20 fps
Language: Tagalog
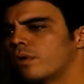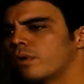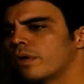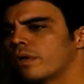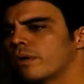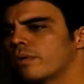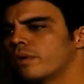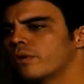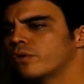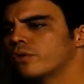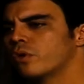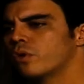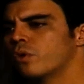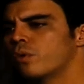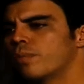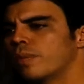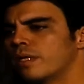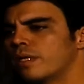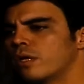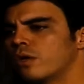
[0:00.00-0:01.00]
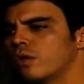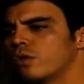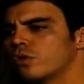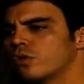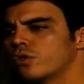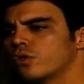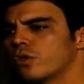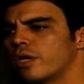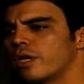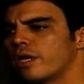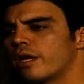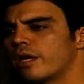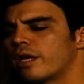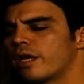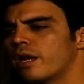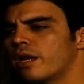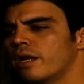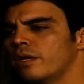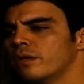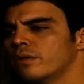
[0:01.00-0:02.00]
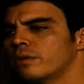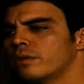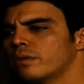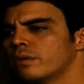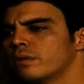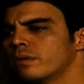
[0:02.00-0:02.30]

Yun ang kaisipan ng lahat ng tao rito sa Realengo.